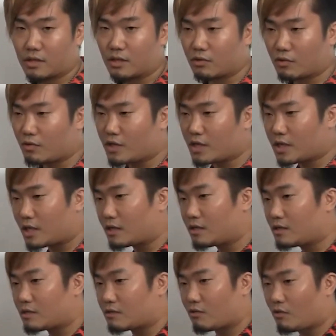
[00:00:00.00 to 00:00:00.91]
とにか
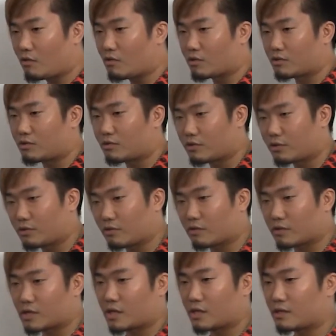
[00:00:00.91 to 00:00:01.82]
く多くの人
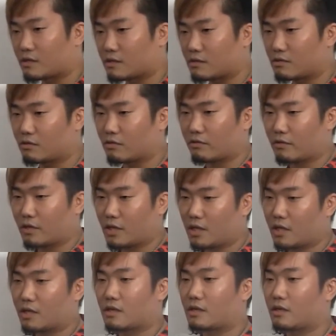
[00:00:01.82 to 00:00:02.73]
と接すること
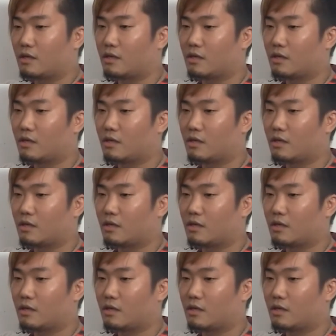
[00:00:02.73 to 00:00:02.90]
で、